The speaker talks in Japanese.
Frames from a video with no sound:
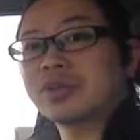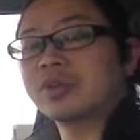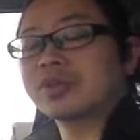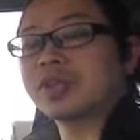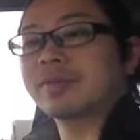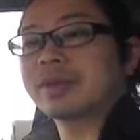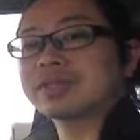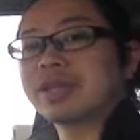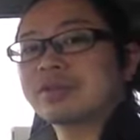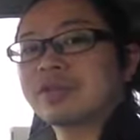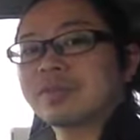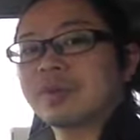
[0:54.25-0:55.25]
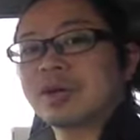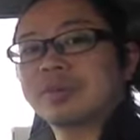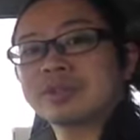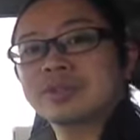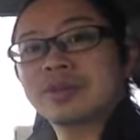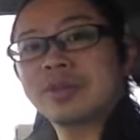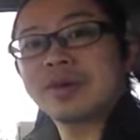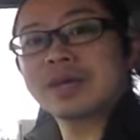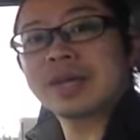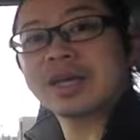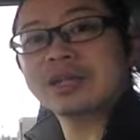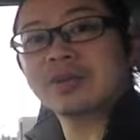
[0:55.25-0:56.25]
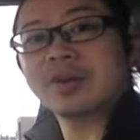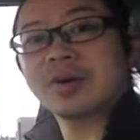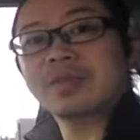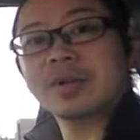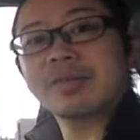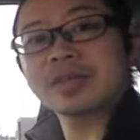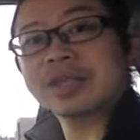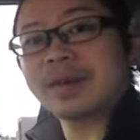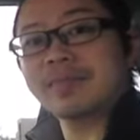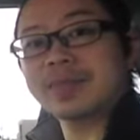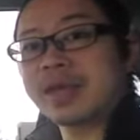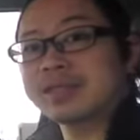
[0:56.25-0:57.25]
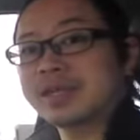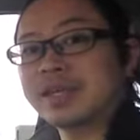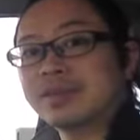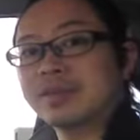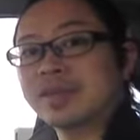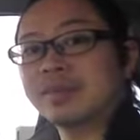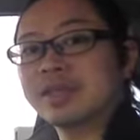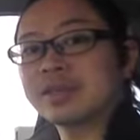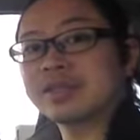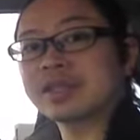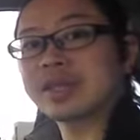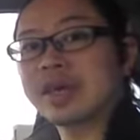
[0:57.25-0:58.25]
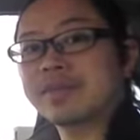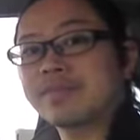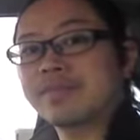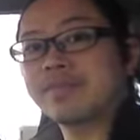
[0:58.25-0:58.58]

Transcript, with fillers: 載っていましてとても面白いのではないかと思いました、え非読んでみてください